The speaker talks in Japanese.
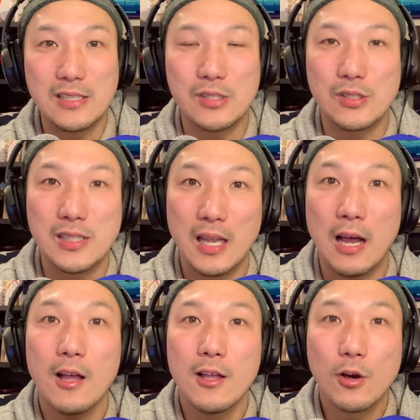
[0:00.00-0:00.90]
する力、
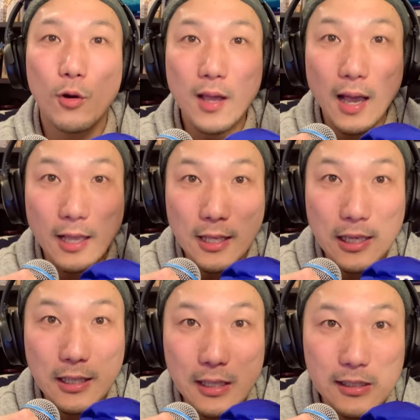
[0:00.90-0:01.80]
これが非
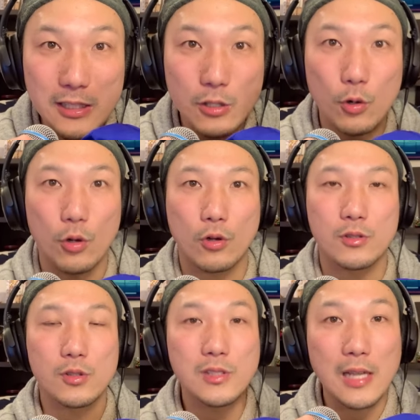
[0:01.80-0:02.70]
認知能力、
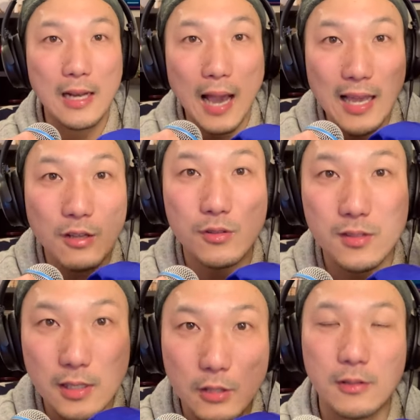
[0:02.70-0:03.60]
そして
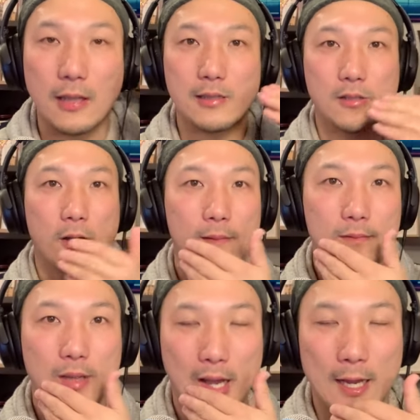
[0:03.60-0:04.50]
ライフスキルなんですよ。
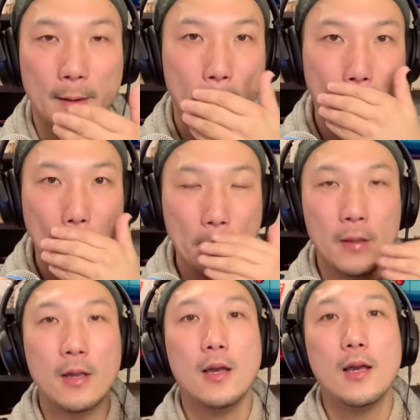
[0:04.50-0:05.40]
はい。
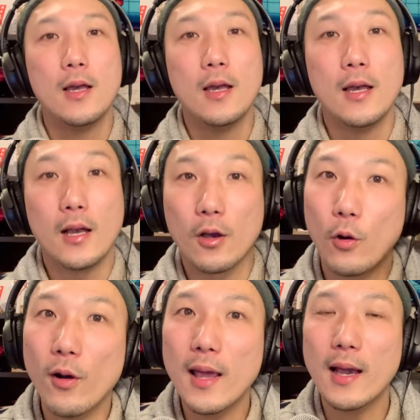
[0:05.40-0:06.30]

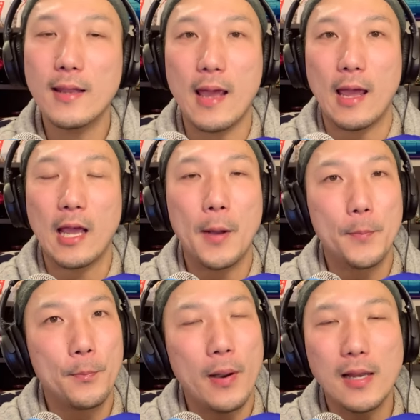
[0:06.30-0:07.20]
これがね、やっ
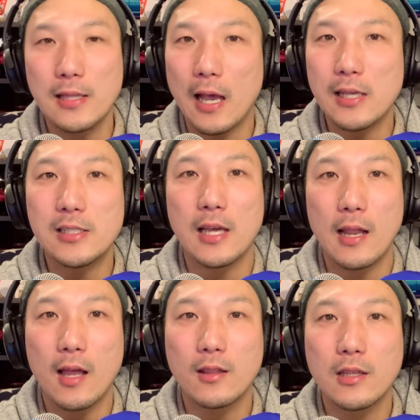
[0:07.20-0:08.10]
ぱり大事や
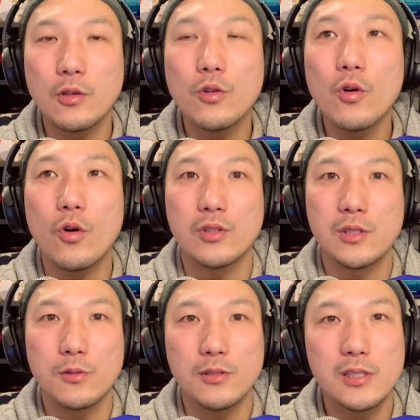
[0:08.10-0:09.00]
なっていうのを自
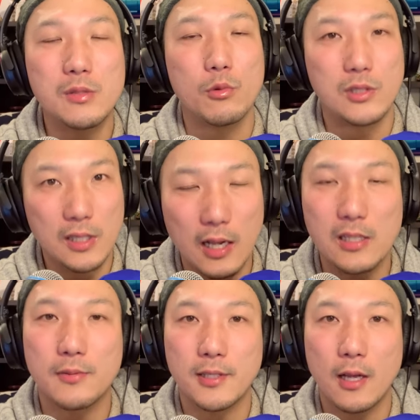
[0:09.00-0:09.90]
分自身も実感
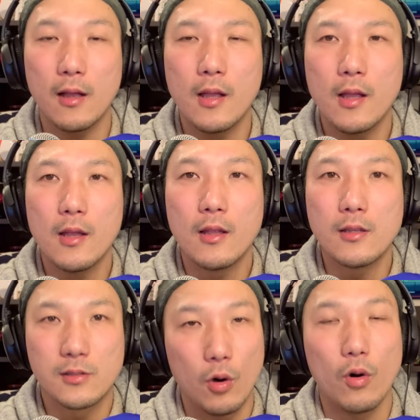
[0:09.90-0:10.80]
しました。
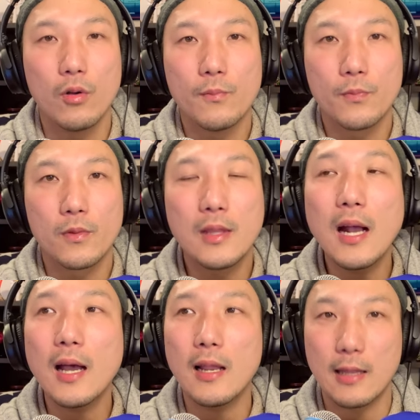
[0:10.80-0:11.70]
そう。だ
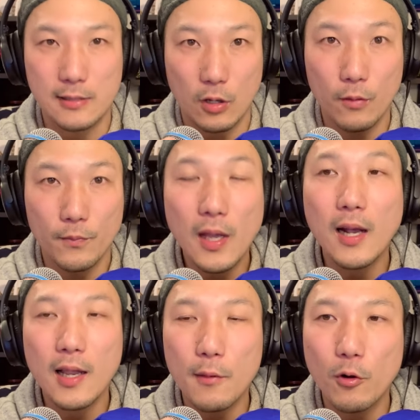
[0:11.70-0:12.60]
からですよ。だ
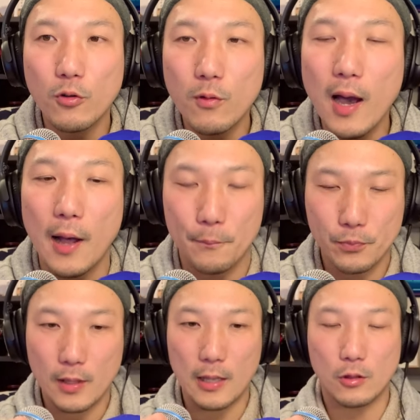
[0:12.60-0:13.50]
から僕は、
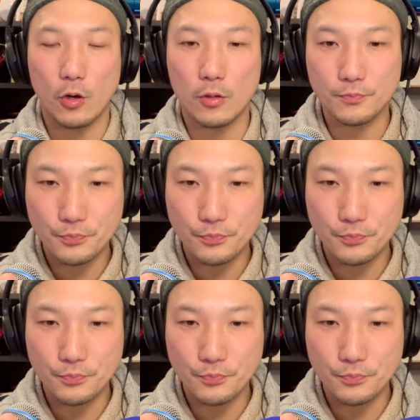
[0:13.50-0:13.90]
えっと、